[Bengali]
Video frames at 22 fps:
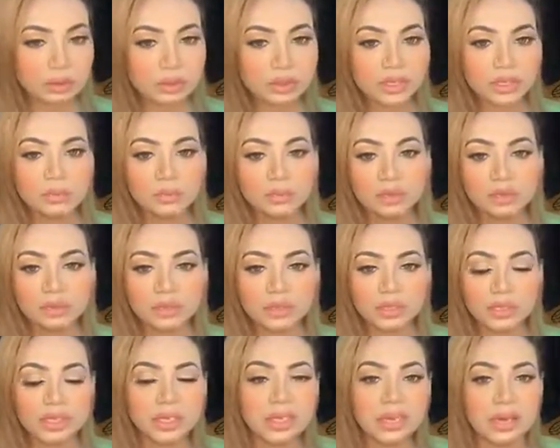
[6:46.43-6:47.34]
কেন জানি মনে
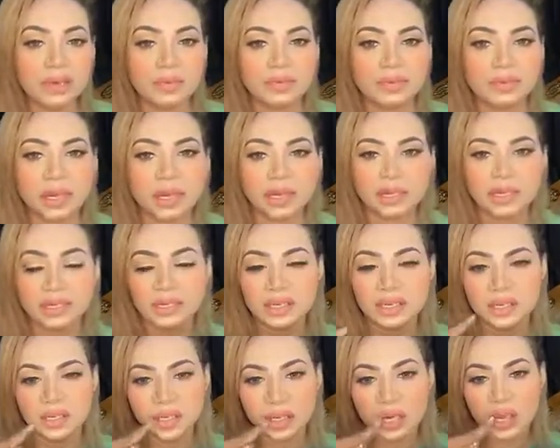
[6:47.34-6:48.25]
হচ্ছে লাইটটা আটকে
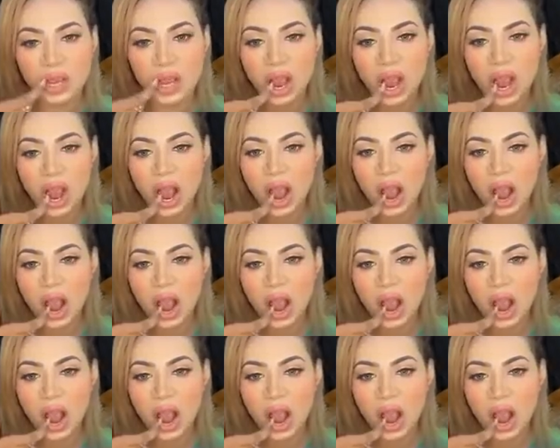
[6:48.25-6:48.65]
যাচ্ছে